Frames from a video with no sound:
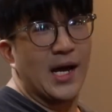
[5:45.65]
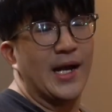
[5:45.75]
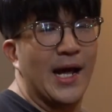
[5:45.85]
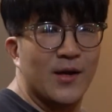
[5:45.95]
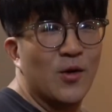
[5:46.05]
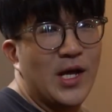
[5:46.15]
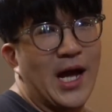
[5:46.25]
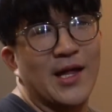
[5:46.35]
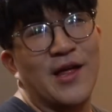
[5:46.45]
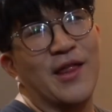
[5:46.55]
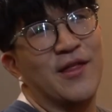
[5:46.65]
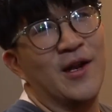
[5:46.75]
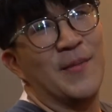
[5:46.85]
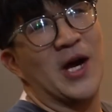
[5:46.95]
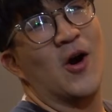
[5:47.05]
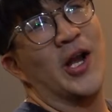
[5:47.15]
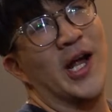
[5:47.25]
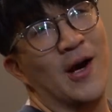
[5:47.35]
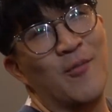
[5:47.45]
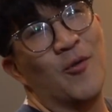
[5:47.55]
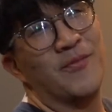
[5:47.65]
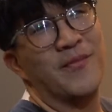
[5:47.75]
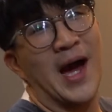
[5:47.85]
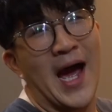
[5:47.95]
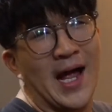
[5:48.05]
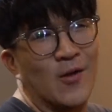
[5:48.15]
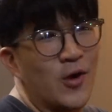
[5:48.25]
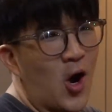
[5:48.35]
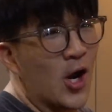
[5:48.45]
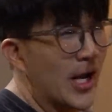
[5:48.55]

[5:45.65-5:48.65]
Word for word: คณะดุริยางคศาสตร์ศิลปากรนะครับผมมาหารุ่นน้อง